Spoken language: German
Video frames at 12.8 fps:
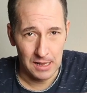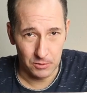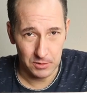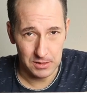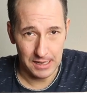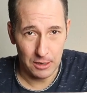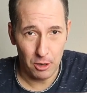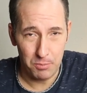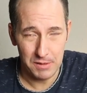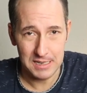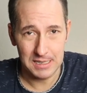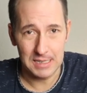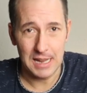sozusagen
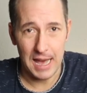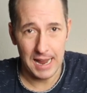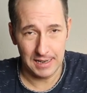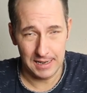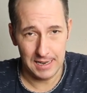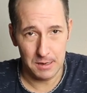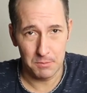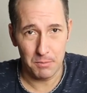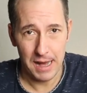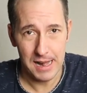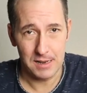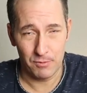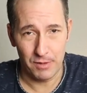komplett in den eigenen Händen
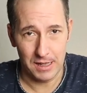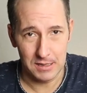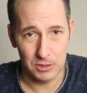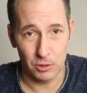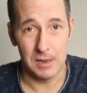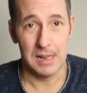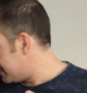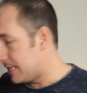behalten werden soll.